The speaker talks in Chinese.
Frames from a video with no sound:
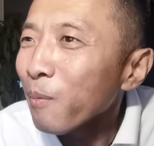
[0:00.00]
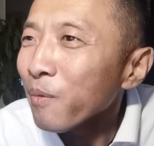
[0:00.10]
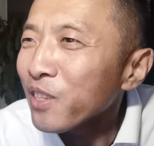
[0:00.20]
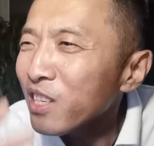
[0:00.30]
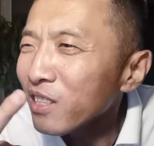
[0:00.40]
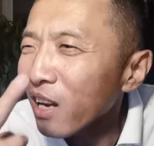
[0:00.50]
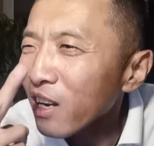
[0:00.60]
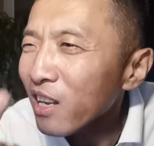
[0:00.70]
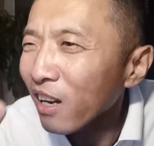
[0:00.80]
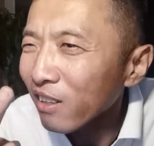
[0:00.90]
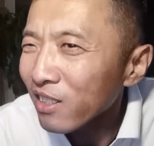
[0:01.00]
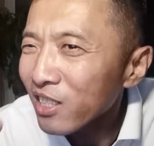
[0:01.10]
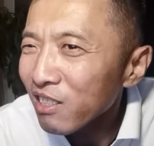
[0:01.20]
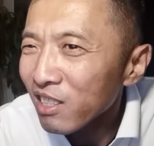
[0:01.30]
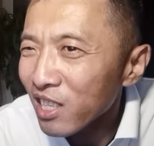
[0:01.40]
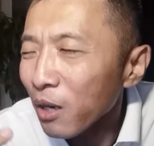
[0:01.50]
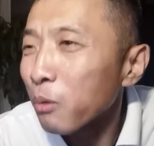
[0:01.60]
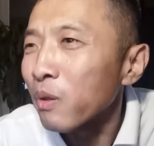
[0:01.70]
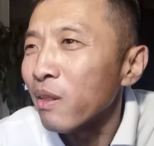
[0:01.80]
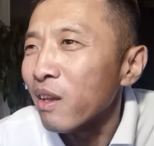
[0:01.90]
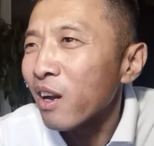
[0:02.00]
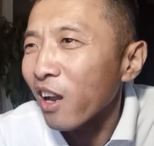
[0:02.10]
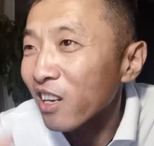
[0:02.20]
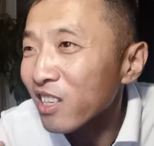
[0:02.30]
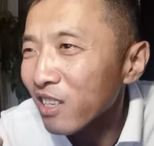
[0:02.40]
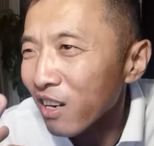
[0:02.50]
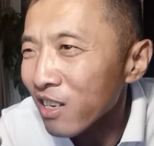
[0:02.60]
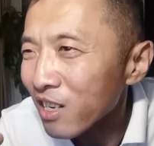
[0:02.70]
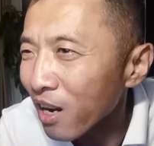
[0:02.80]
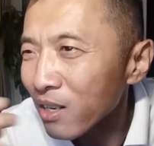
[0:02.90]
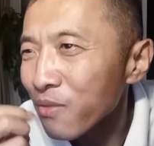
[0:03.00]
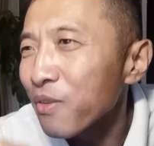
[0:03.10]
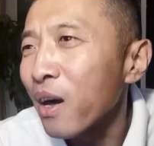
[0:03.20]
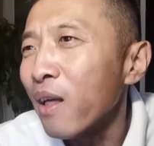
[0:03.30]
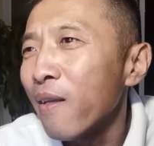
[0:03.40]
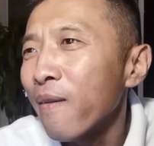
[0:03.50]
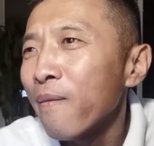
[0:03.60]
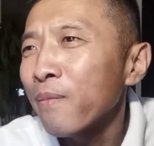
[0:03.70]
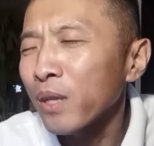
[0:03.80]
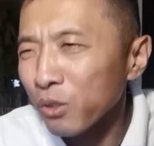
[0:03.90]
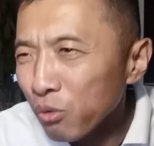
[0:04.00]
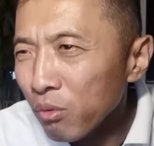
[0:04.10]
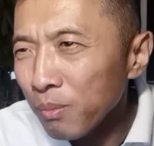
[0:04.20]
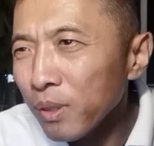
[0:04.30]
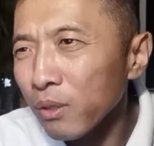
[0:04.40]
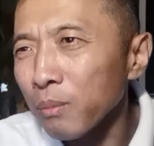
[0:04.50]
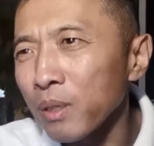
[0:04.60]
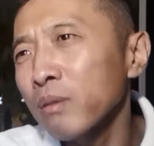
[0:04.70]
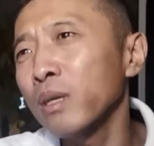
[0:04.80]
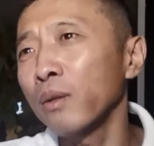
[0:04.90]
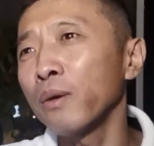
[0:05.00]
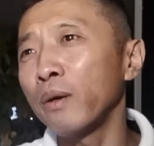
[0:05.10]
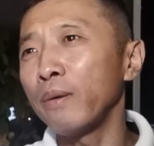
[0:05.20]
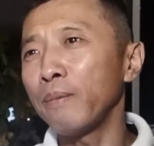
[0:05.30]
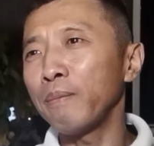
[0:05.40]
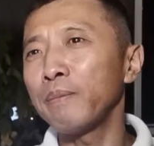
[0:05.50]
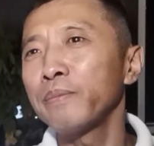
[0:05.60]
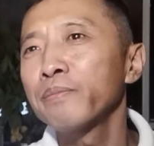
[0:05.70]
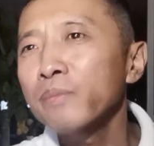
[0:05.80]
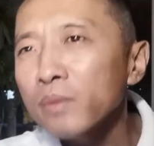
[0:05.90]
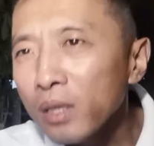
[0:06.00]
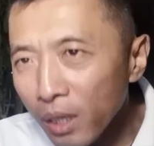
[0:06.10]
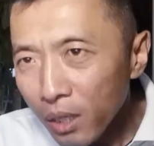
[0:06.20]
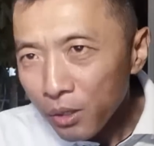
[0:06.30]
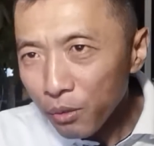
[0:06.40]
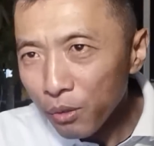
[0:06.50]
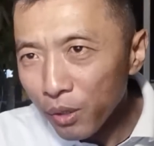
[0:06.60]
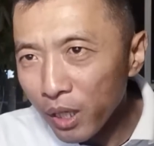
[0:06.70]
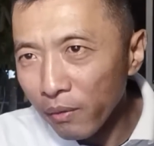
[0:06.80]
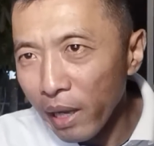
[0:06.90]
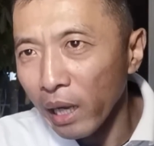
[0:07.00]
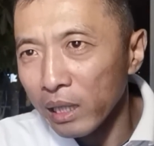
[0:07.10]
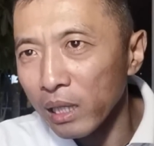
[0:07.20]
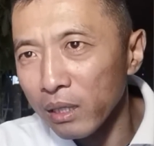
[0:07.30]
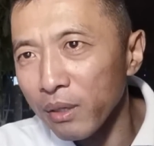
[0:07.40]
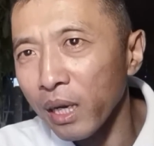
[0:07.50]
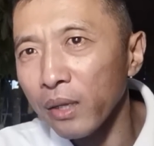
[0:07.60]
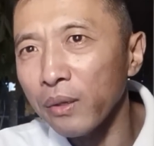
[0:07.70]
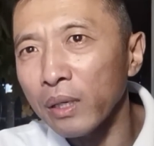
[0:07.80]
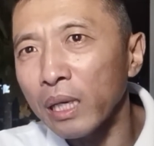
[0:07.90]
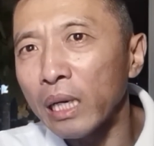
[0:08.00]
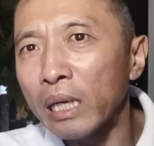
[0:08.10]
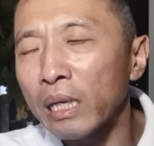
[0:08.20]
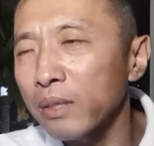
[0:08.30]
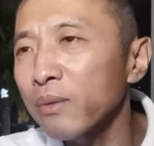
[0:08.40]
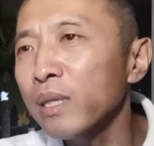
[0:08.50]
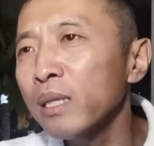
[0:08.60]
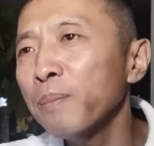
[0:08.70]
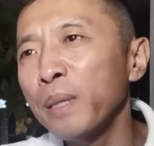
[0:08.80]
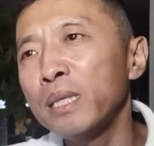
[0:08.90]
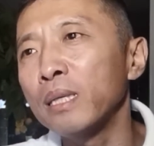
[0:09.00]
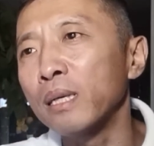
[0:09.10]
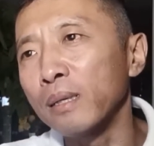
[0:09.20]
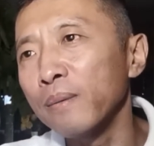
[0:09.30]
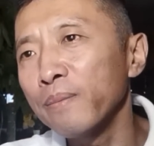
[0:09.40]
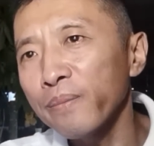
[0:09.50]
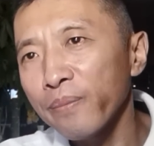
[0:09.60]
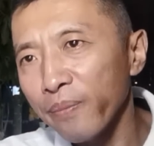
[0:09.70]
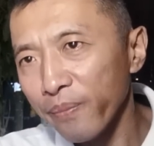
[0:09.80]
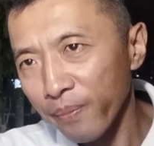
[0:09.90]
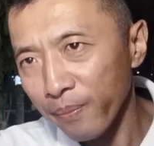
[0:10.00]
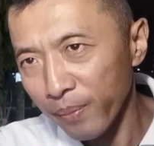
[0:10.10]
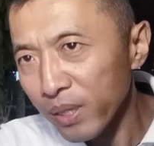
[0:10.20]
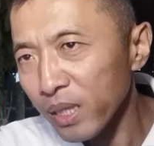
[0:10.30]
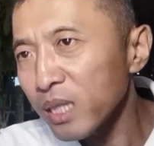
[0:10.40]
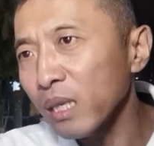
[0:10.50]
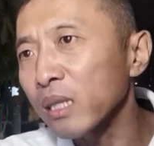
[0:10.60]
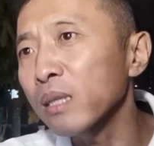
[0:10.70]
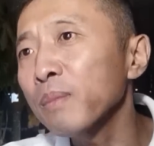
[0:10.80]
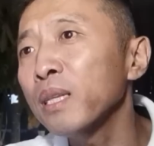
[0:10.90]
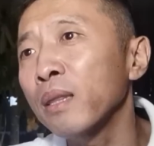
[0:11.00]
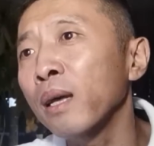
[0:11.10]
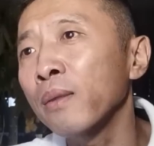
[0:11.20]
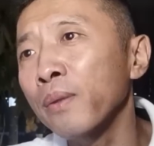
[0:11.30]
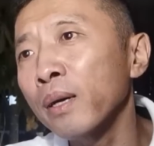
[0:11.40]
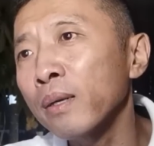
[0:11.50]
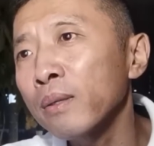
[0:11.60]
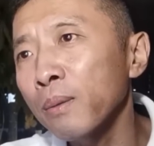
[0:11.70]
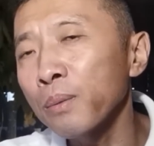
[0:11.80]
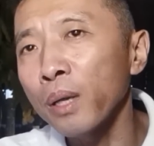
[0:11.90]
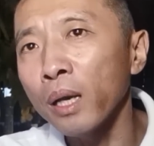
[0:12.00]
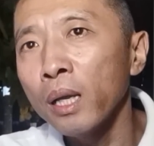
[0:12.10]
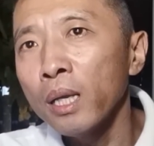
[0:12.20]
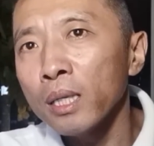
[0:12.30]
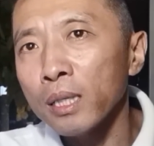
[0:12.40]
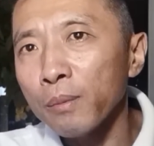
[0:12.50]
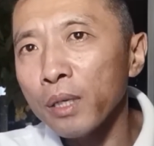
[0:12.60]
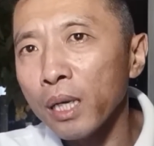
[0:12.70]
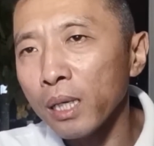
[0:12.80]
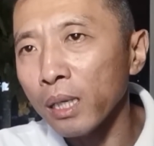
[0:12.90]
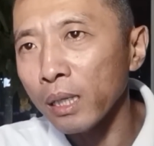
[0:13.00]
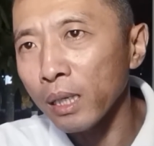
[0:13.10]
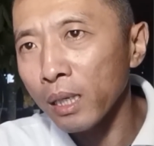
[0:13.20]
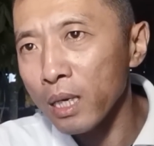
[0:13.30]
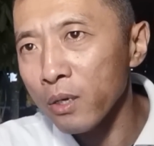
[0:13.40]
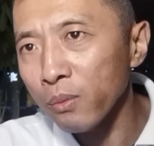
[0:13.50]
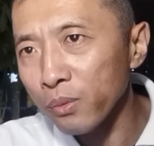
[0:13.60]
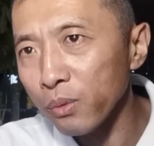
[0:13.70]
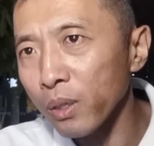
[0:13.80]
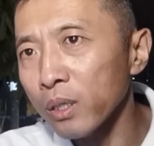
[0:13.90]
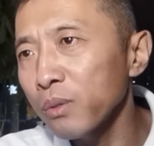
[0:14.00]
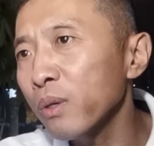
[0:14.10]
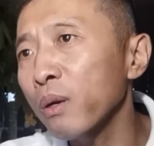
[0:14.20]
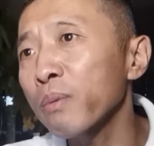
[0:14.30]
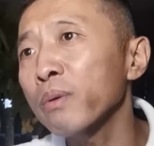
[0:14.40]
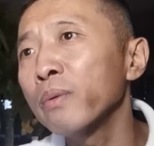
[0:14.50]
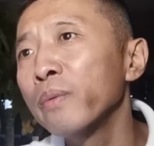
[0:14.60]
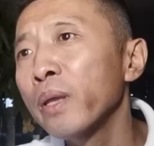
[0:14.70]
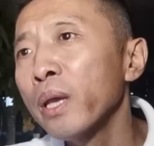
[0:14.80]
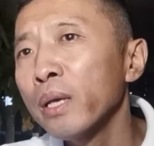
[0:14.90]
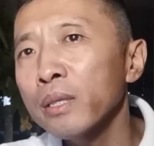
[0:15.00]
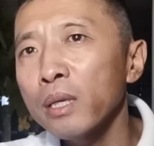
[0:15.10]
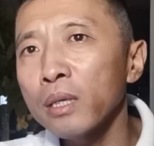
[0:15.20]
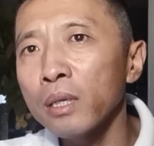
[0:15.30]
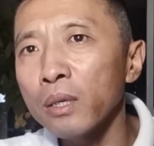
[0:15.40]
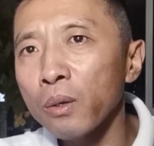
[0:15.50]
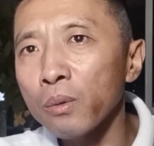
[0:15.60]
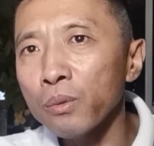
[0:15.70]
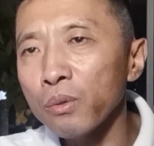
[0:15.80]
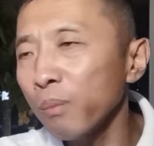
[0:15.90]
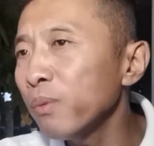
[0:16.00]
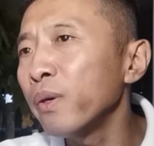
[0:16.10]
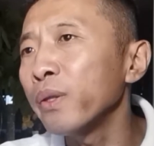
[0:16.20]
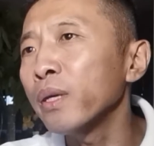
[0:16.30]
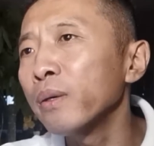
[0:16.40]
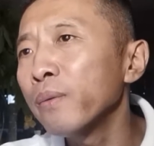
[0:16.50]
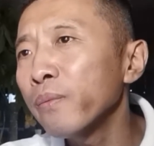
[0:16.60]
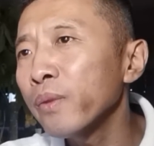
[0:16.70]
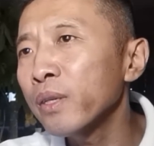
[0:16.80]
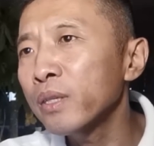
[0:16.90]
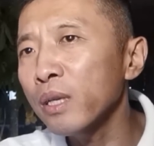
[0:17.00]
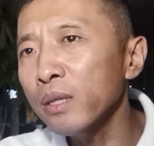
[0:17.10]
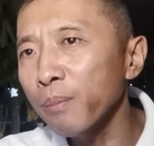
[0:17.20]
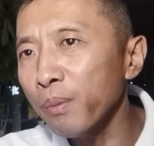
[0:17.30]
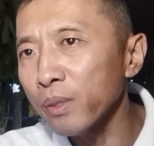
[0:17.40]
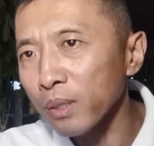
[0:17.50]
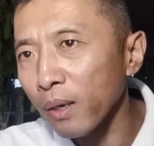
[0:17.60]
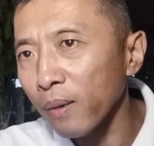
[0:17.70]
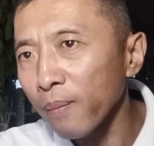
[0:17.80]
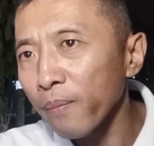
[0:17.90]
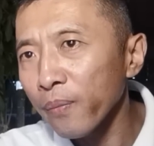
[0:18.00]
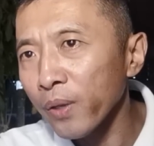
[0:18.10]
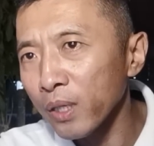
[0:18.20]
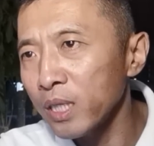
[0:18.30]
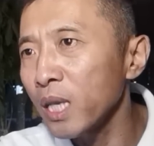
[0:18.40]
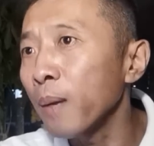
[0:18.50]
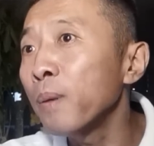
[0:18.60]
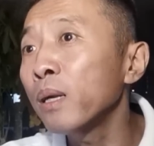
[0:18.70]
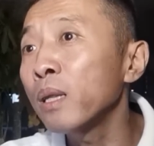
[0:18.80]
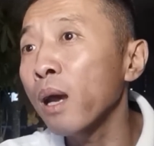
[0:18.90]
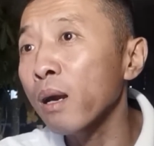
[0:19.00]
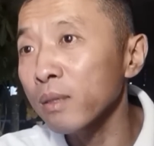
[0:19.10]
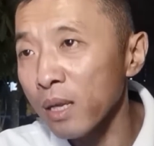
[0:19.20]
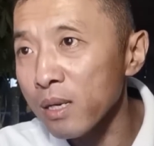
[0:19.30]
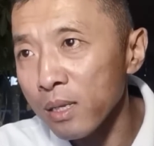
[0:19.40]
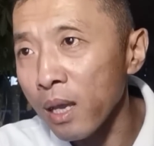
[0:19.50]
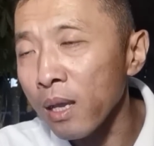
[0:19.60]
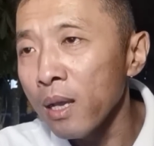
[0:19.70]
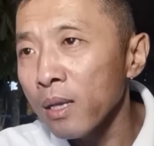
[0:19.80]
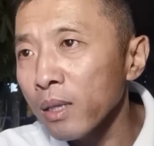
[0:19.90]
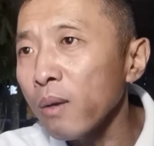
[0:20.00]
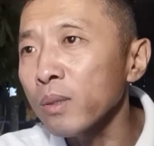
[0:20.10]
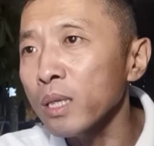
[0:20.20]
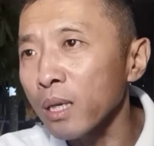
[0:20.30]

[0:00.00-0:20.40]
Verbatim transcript: 竟然两次结婚，还是个杀人犯，他做梦都没有想到。所以说各位啊，这里就看到了很多人的背景不是你想的那么简单的，对不对？咱们是看啥呢？看工作是最靠谱。这个人要工作不稳定，你真的不知道他前面那二三十年到底